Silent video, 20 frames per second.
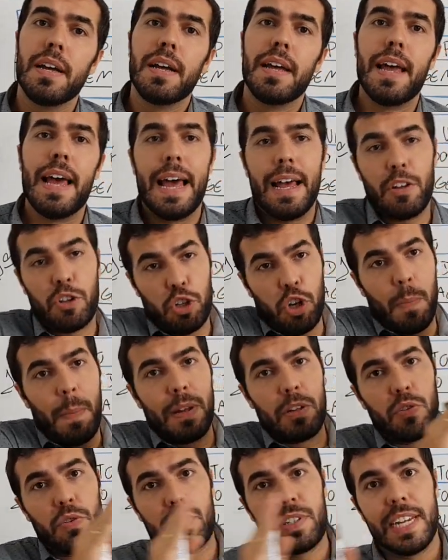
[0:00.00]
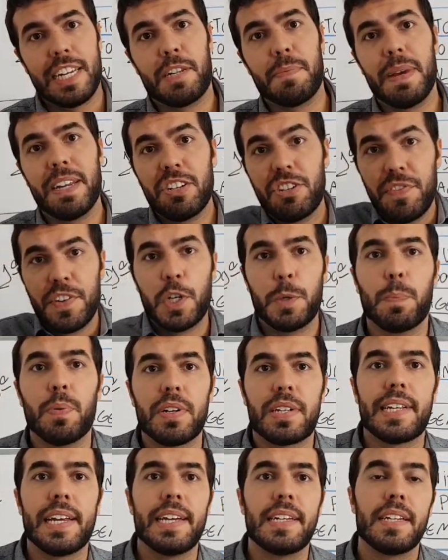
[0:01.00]
é, soma seis meses, divide
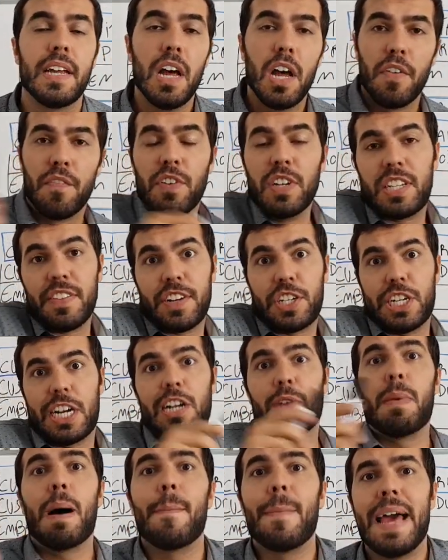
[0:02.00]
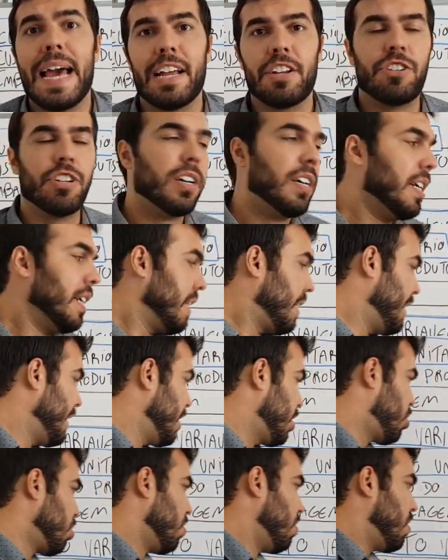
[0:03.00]
por seis. Você vai chegar numa média.
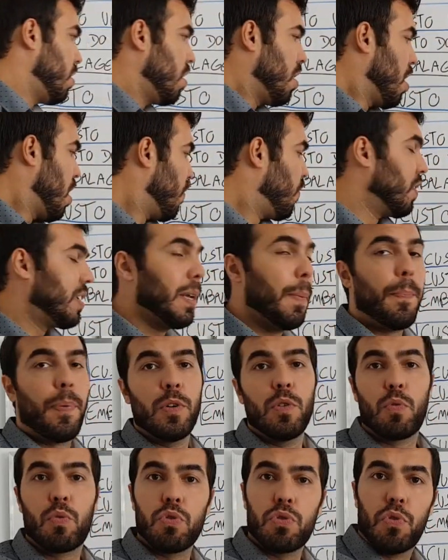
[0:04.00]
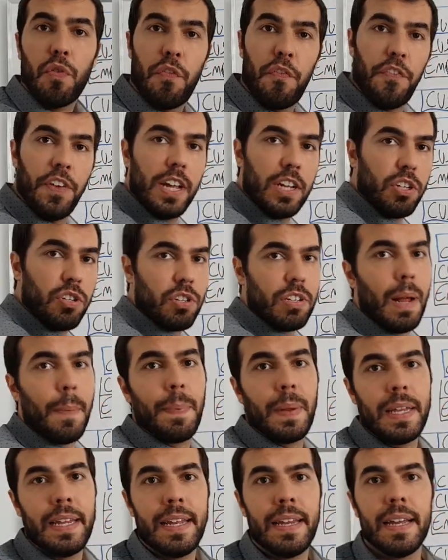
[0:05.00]
Nisso, você põe no custo fixo da
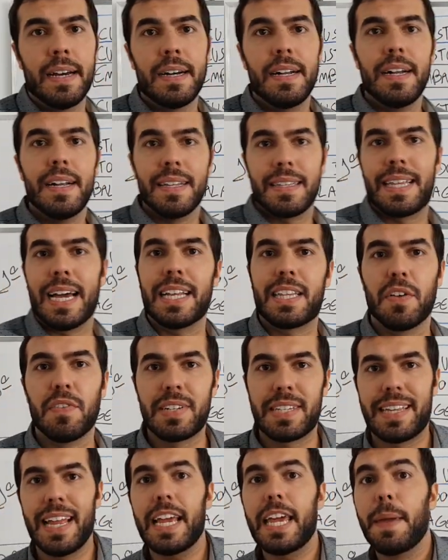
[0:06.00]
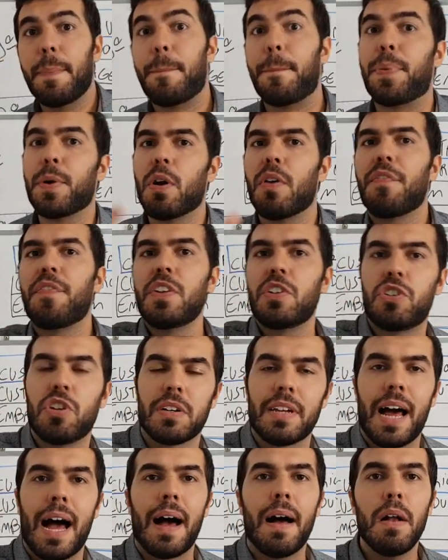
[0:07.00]
planilha. Tá? Então você tem que
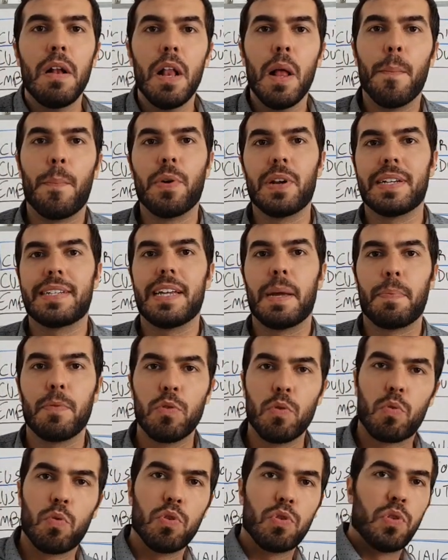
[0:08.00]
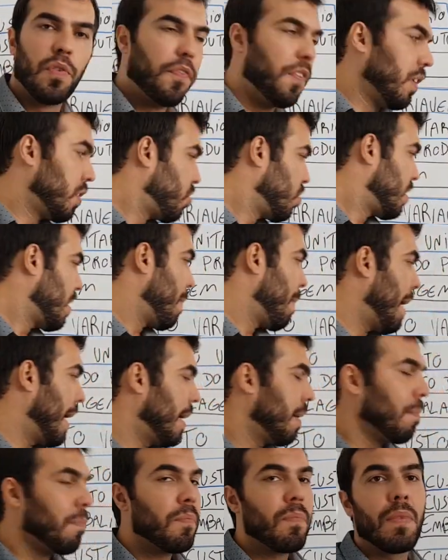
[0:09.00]
provisionar. Por exemplo, no custo fixo
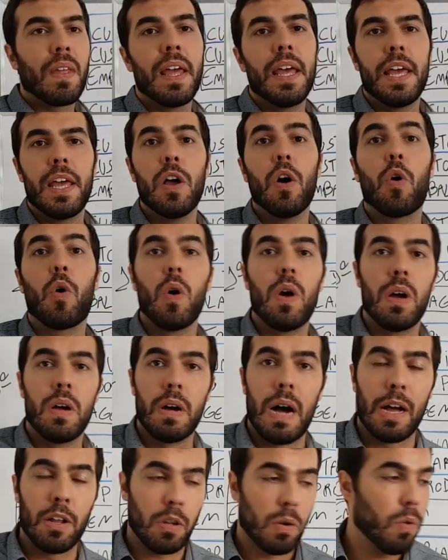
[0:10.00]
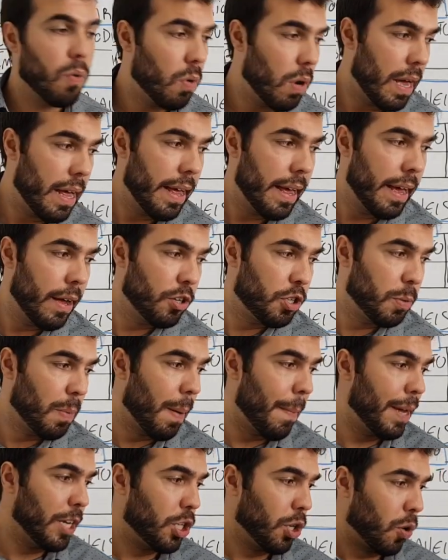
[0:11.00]
também, eu, eu, eu, é,
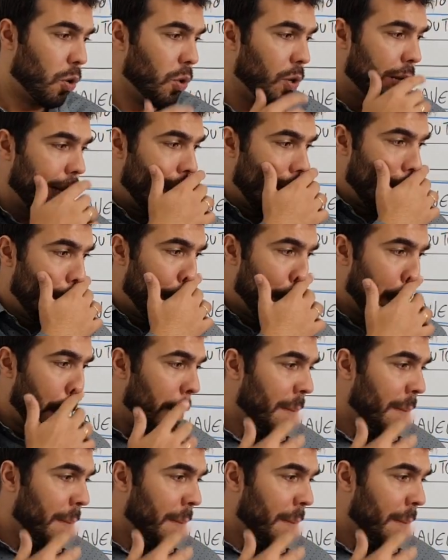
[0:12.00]
ultimamente eu coloquei